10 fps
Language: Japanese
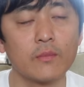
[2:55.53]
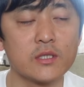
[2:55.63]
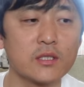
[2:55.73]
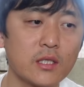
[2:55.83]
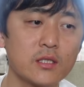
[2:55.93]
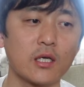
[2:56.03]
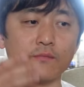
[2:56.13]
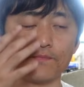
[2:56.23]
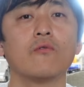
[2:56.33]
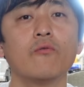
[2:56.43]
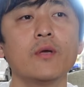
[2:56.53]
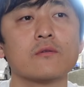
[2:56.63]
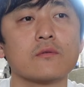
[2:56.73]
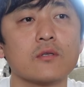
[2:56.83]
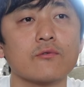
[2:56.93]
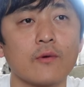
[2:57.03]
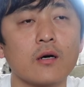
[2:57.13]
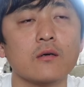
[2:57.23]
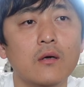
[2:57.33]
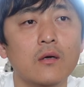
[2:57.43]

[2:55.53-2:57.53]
まあ、実際じゃあ褒めるっていうのは、